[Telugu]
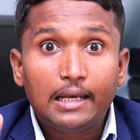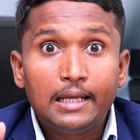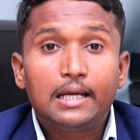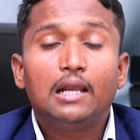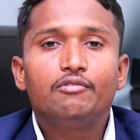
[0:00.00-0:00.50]

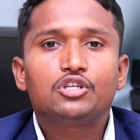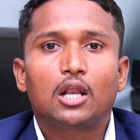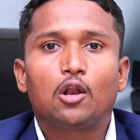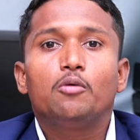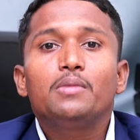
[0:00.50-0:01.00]
లీగల్
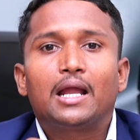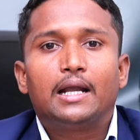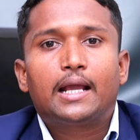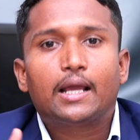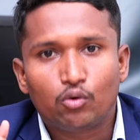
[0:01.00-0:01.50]
విషయాలలో మీకు
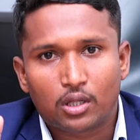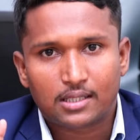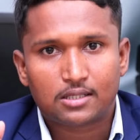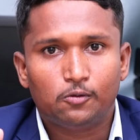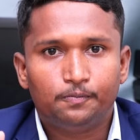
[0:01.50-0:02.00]
హెడ్డేకే ఉండదు
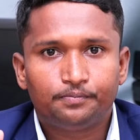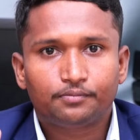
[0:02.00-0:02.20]
అసలు